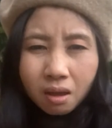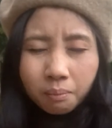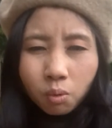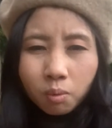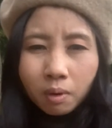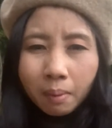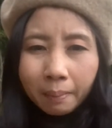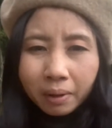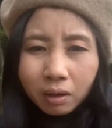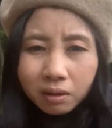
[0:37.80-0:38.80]
พูดแล้วแบบ
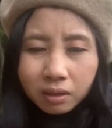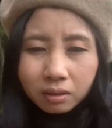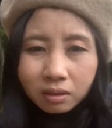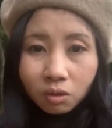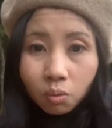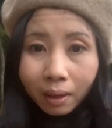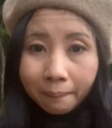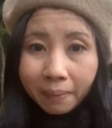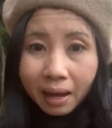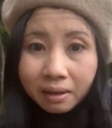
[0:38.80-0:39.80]
เอ้ยถูกแกม
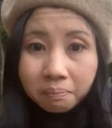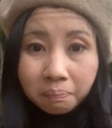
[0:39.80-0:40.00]
มาหรือ